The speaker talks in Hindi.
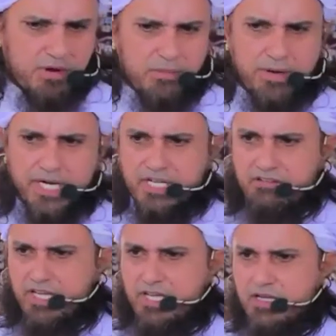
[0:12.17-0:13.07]
अब आप बैठे
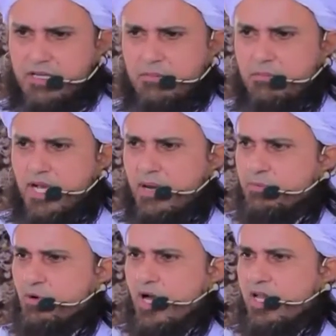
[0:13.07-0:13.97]
हुए हैं मैं
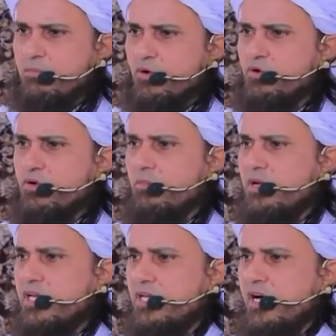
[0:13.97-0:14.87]
आपको आके बोलूं कि
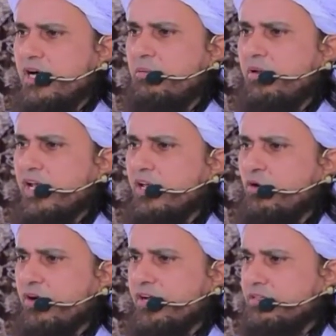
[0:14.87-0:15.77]
भाई अंडे महंगे
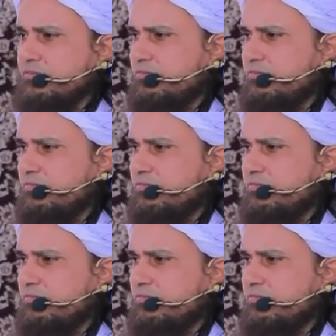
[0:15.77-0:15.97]
हो गए